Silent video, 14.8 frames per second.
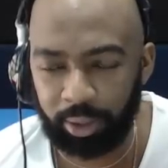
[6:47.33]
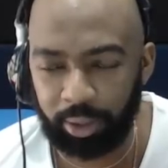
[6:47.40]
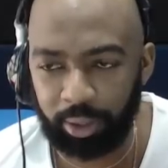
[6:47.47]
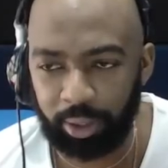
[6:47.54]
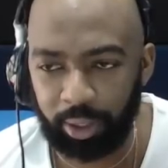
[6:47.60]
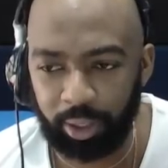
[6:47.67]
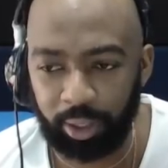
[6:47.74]

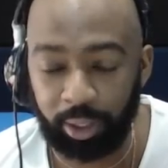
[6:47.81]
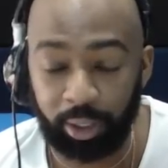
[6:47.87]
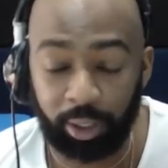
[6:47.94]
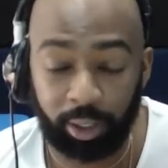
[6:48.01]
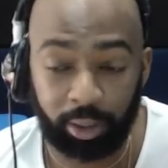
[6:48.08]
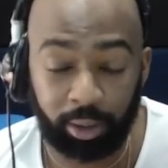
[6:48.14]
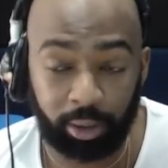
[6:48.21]

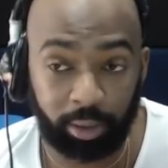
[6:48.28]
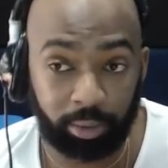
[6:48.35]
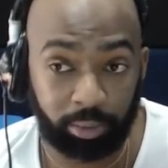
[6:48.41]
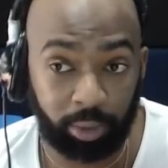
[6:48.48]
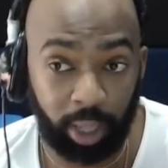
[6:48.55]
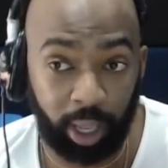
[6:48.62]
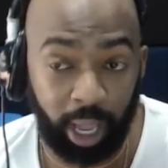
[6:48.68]
Eh,
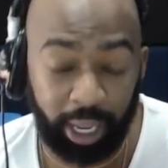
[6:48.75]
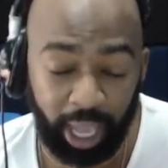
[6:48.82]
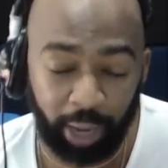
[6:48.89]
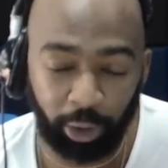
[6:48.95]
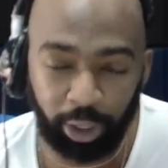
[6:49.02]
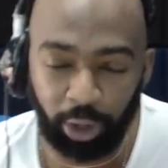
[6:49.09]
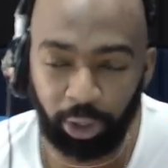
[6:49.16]

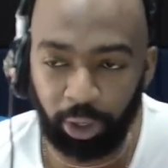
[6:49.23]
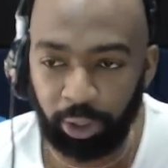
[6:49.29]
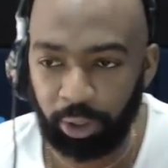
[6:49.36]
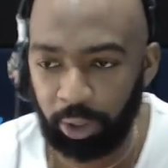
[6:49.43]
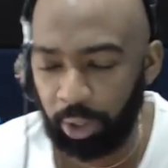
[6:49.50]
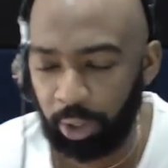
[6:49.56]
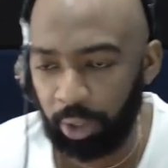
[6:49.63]

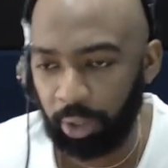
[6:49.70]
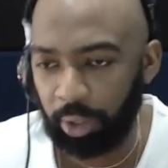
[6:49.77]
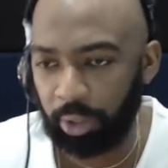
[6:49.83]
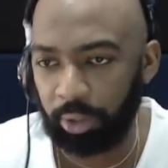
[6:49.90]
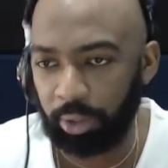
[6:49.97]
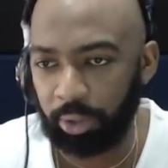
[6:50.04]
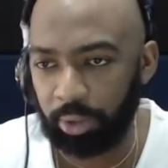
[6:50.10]

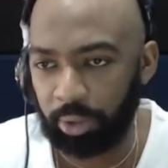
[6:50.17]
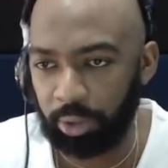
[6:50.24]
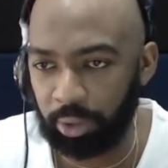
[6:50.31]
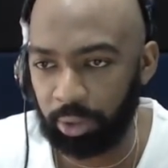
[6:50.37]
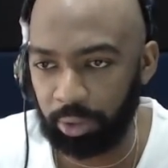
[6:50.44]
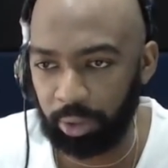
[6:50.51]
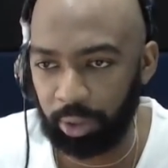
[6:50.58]

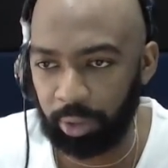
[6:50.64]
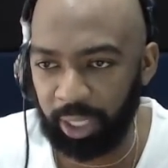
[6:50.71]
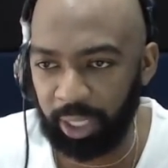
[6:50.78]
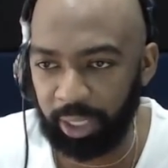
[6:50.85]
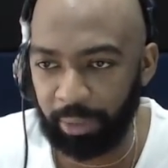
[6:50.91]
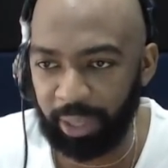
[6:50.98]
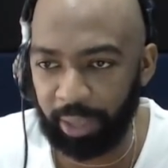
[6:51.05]
eh, Viene,
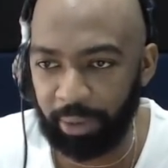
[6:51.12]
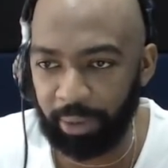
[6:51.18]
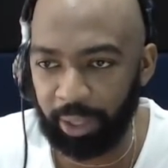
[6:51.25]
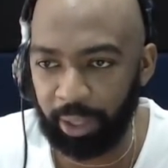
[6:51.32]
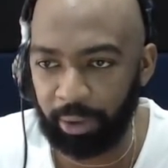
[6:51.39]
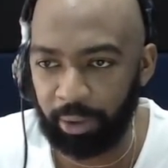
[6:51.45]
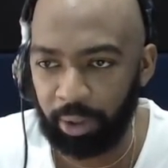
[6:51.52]
viene,
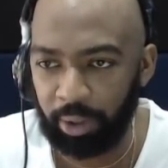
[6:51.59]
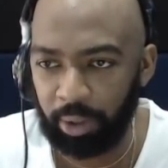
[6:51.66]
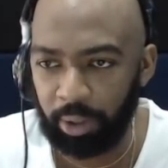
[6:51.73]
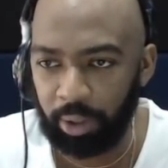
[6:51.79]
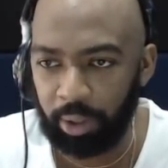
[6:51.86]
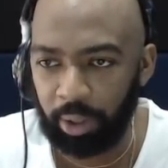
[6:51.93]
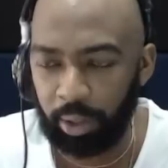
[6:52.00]
viene.
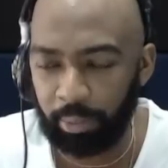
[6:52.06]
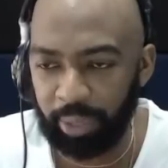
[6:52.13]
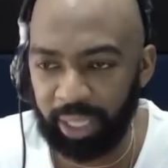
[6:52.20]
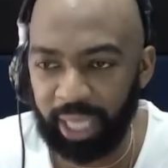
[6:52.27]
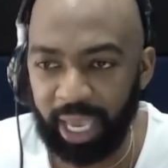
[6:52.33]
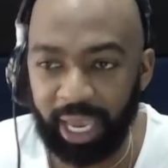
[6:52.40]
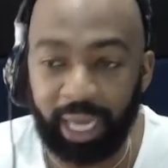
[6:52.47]
Viene
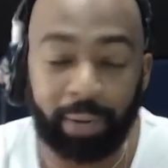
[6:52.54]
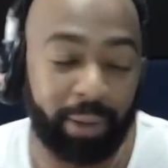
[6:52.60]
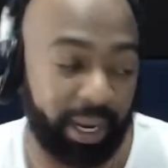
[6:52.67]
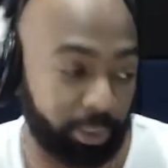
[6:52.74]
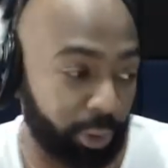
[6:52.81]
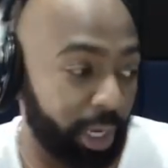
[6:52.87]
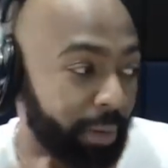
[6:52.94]
ahí en el
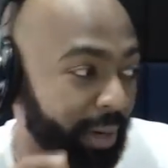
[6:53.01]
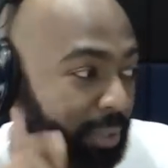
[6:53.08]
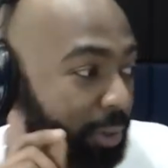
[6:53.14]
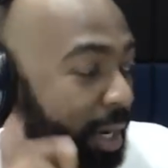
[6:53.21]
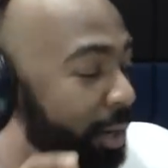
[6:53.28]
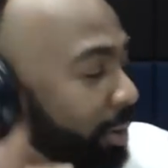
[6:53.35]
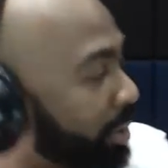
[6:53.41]
verso, en el verso que
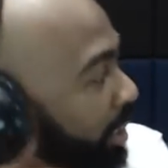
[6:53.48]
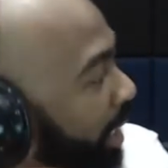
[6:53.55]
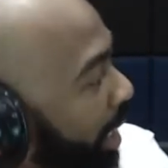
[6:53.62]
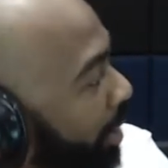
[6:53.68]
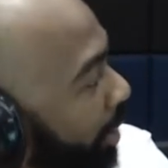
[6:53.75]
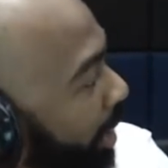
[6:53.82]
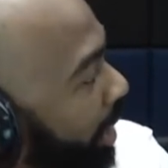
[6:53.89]
lo dice. ¿Qué
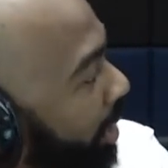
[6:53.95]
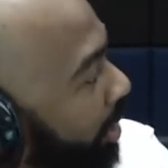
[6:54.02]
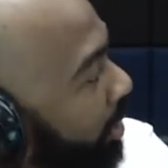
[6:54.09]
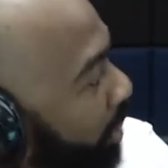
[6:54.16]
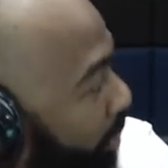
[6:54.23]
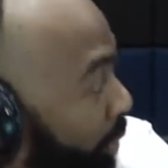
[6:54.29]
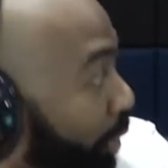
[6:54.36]
lo que?
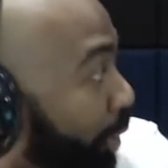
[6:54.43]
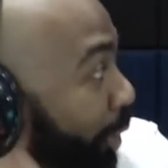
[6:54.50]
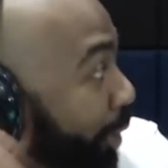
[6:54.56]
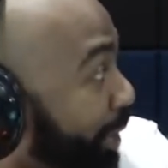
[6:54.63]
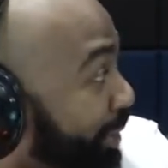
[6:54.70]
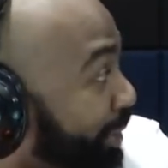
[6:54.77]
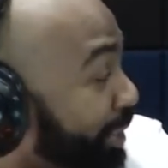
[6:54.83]
Yo creo que
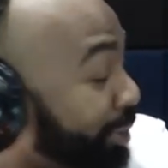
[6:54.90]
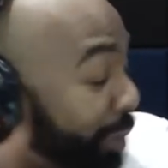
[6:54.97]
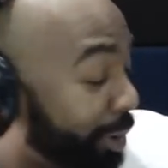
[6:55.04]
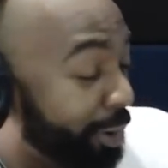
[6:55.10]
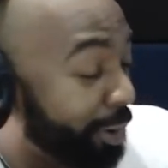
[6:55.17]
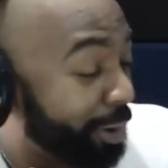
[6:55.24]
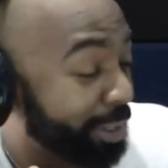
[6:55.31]
sí, yo
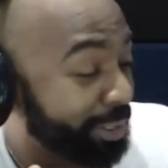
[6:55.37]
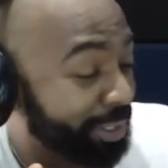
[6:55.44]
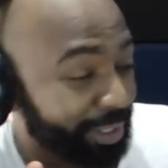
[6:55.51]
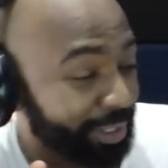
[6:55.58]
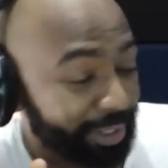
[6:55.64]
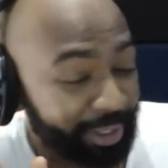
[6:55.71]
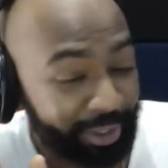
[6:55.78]
creo que sí.
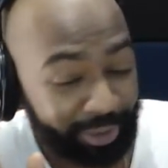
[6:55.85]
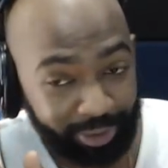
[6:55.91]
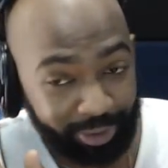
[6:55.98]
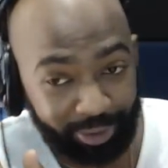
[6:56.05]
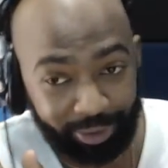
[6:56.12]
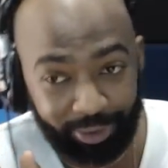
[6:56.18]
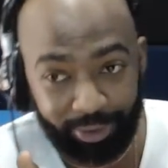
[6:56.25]

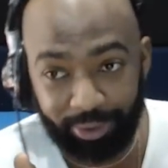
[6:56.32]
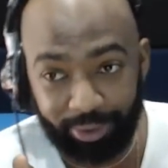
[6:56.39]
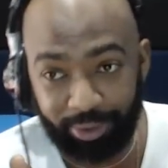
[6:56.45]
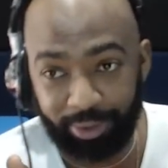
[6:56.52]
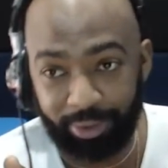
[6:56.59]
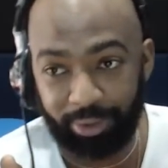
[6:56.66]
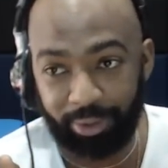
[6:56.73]

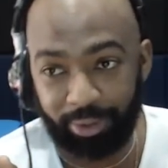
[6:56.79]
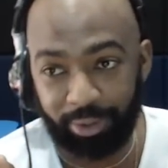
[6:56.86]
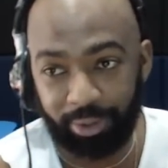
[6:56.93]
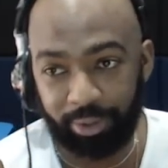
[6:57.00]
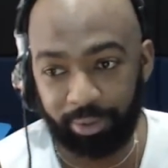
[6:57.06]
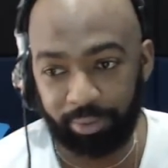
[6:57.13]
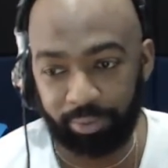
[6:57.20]
Muchas
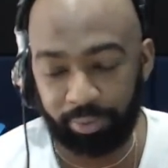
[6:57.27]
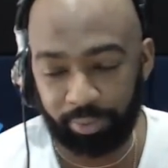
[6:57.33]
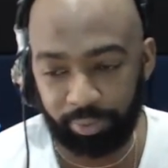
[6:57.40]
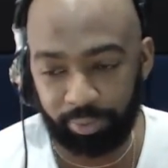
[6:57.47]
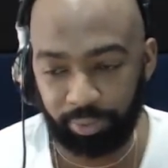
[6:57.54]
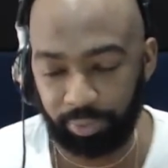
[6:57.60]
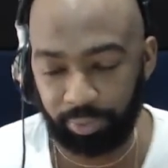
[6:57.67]
estrellas, pero solo